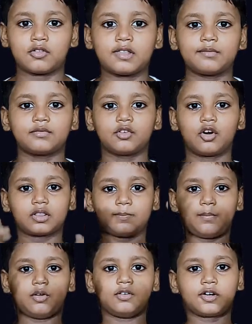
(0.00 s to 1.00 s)
तो सिर्फ नॉर्थ
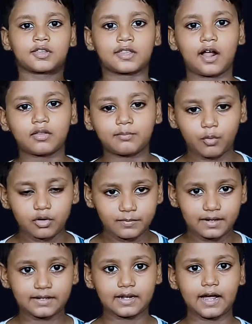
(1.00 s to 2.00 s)
पोल और साउथ पोल में
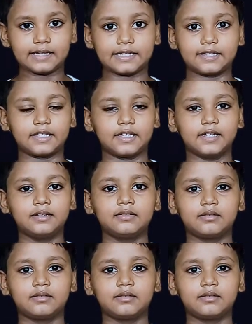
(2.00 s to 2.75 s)
ही दिखाई देती है